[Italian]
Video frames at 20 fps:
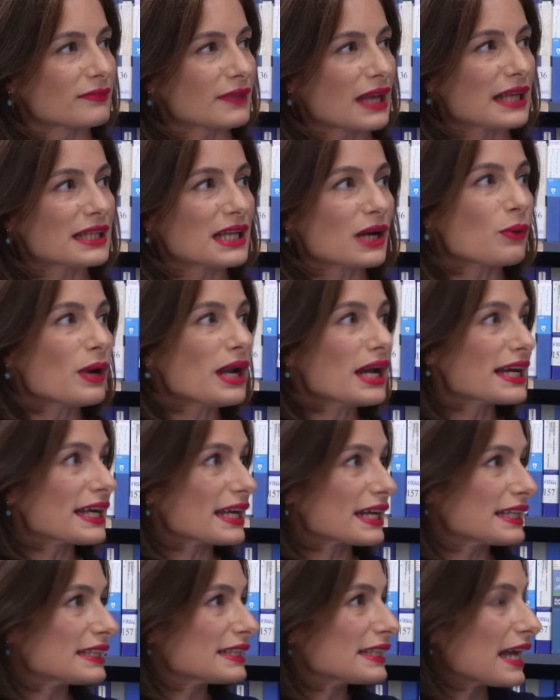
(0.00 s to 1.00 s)
E Ed è quella che
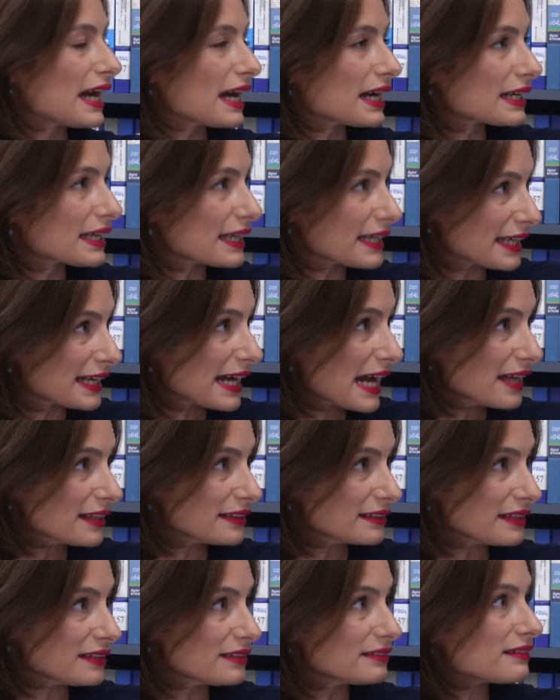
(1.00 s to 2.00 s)
rende anche
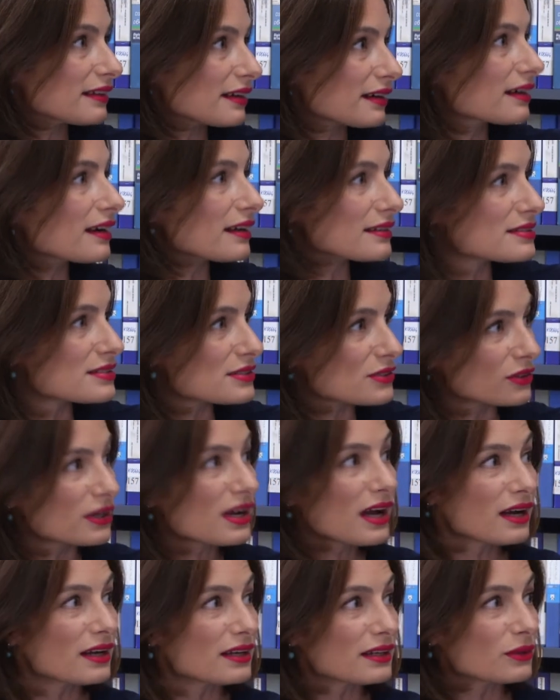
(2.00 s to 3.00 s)
grande,
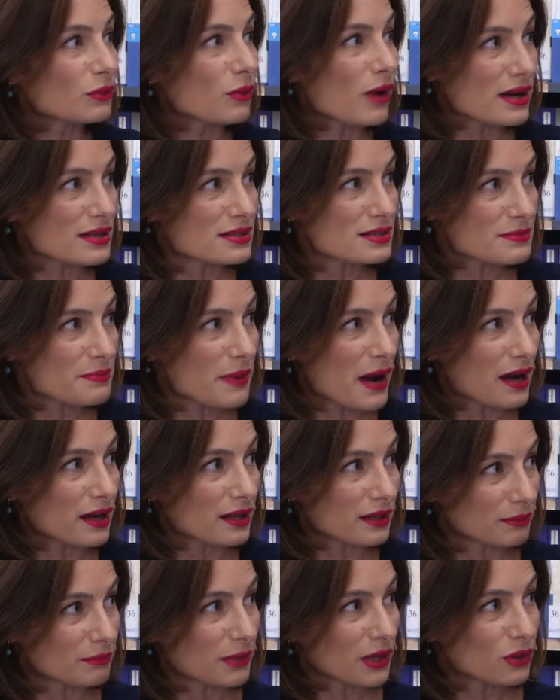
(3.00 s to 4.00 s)
internazionale quasi
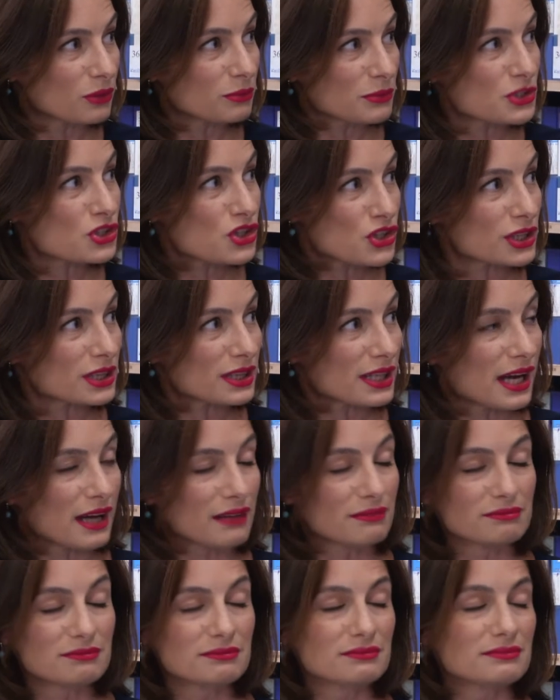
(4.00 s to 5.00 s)
Parma sì, sì, sì, sì,